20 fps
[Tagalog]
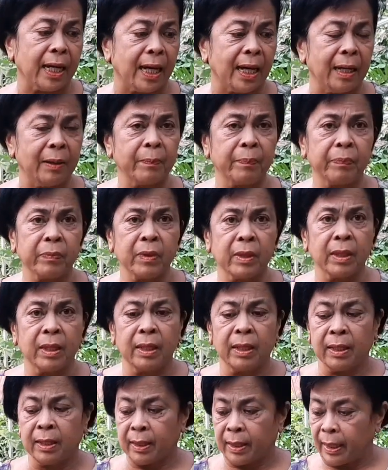Kaya,
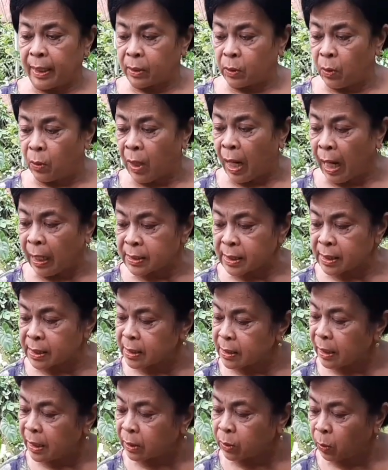itong,
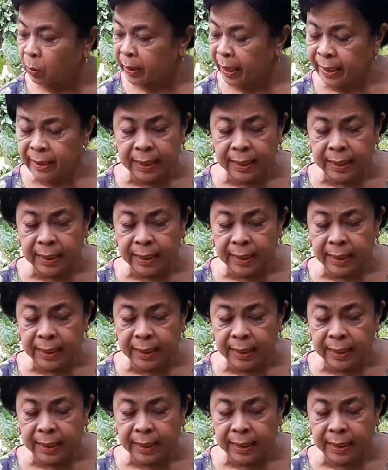ito